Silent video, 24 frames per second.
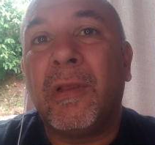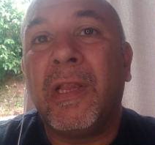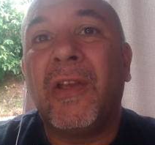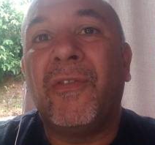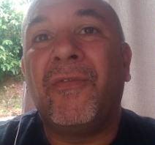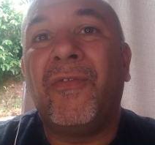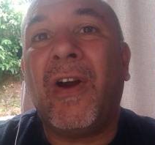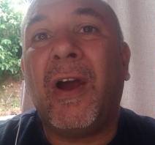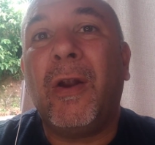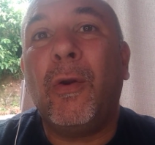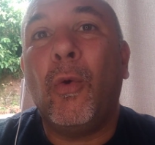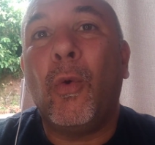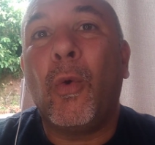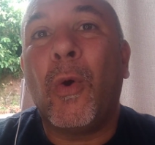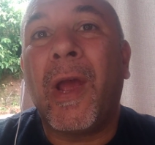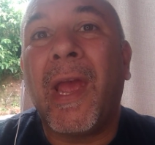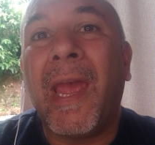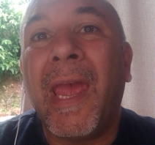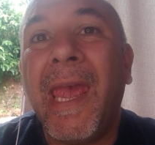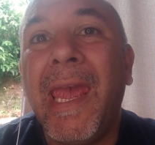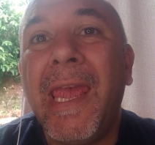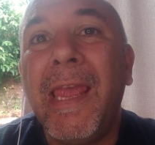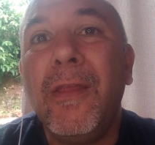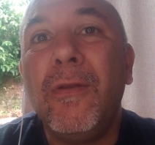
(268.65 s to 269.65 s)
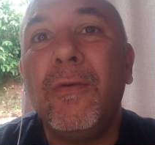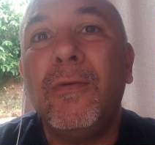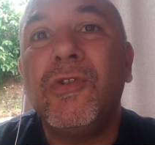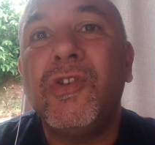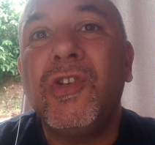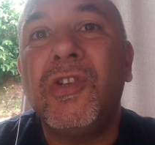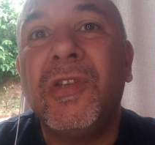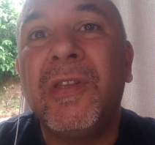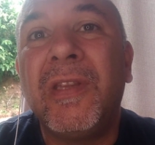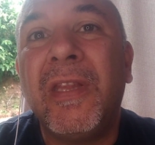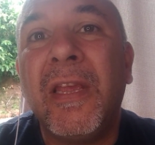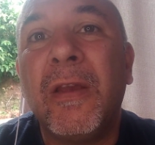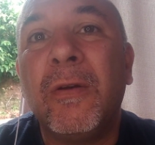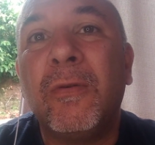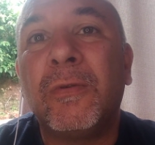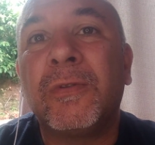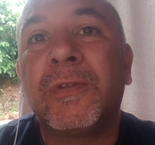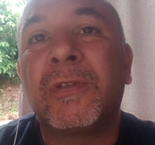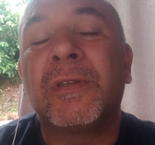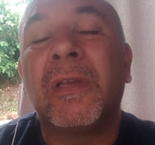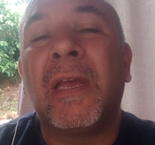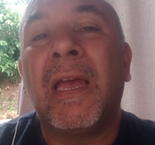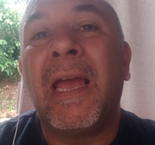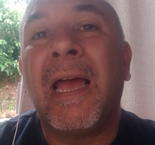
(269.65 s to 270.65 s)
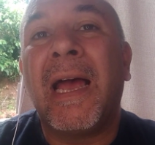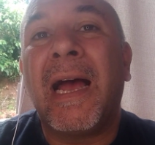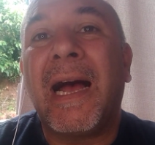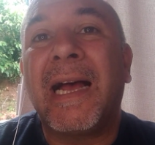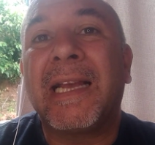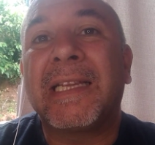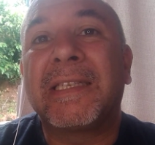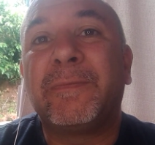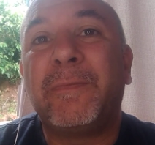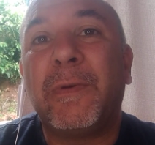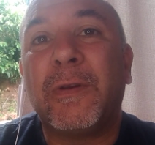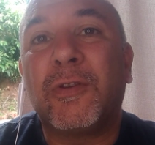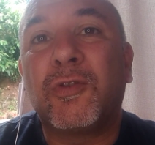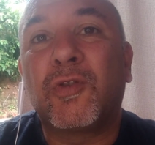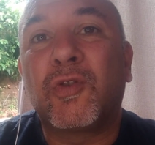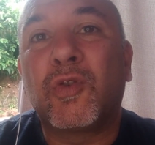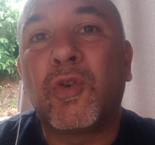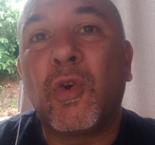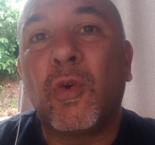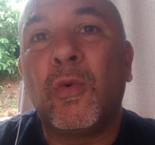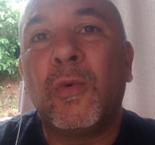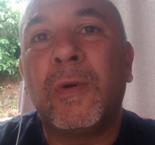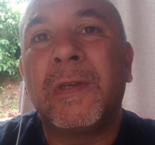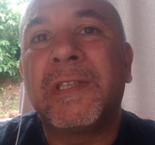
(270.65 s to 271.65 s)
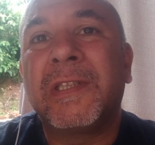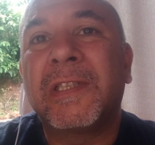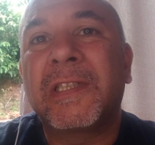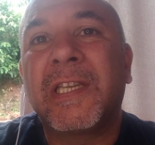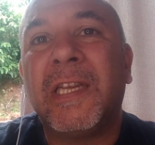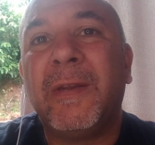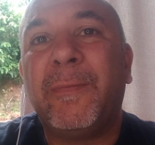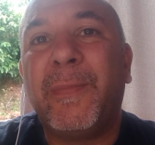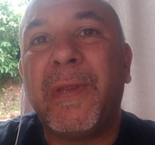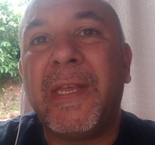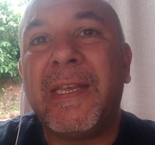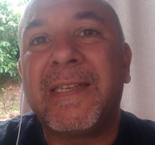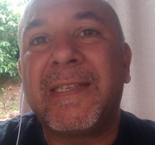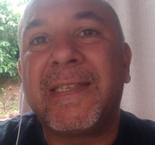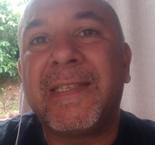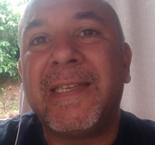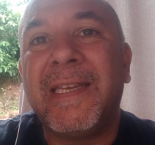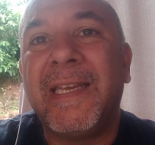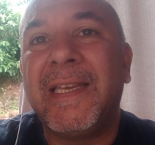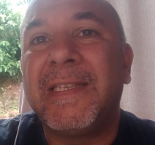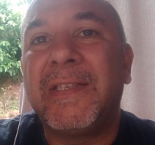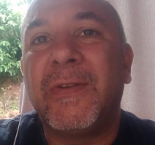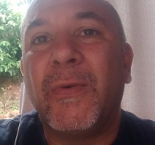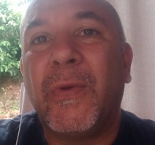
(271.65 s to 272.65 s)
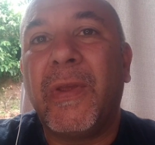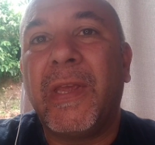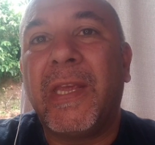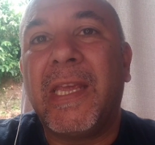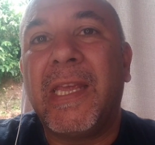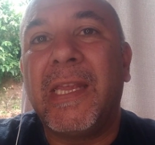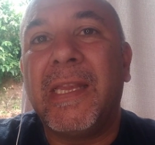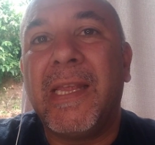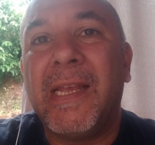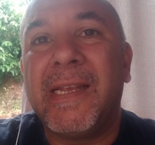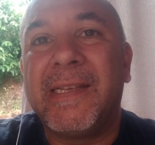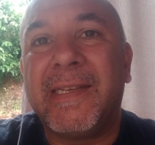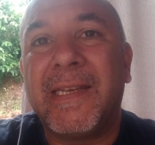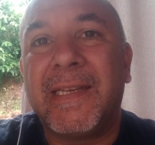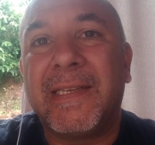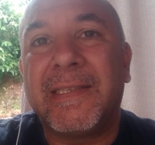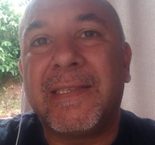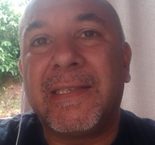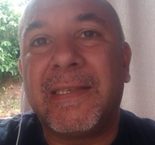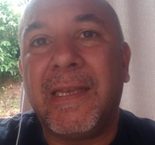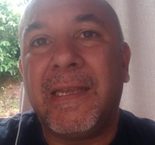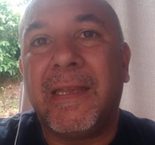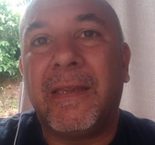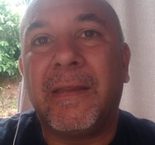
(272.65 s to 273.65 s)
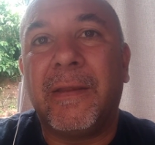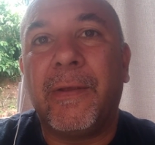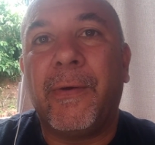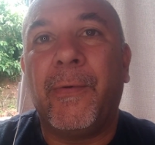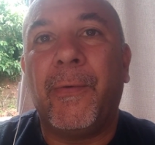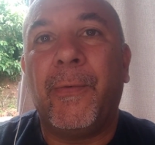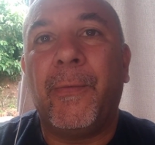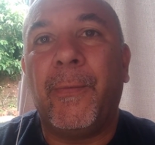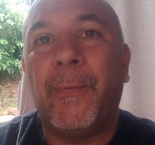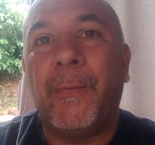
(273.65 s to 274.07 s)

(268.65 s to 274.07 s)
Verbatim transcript: levar o reino de Deus às pessoas que precisam e que necessitam.